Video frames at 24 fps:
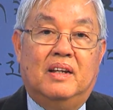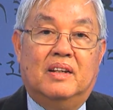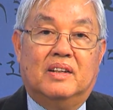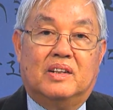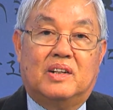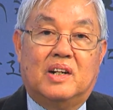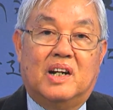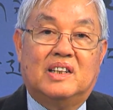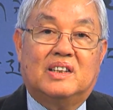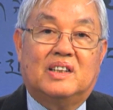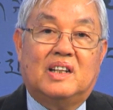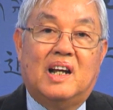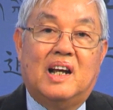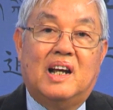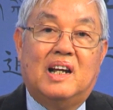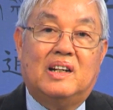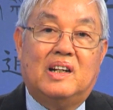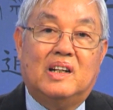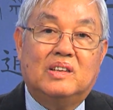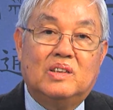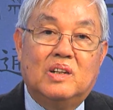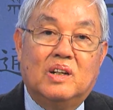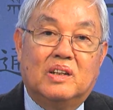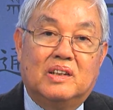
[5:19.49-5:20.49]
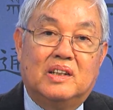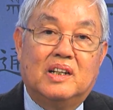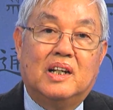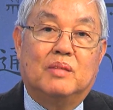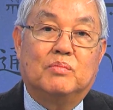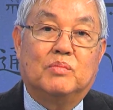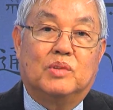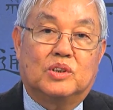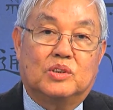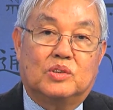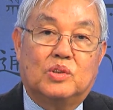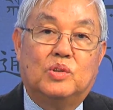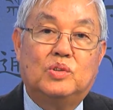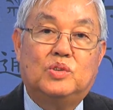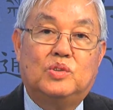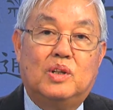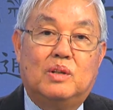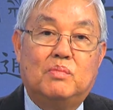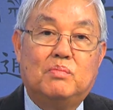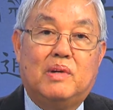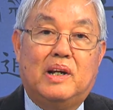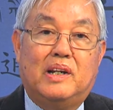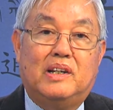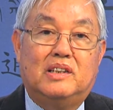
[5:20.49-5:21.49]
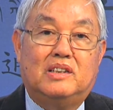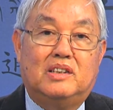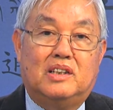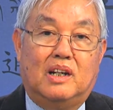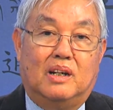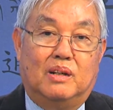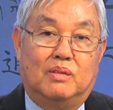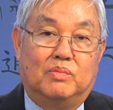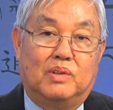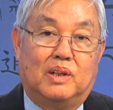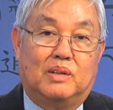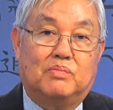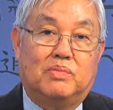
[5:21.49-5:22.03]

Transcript: Qatar đã thực hiện một số chuyến bay chở vật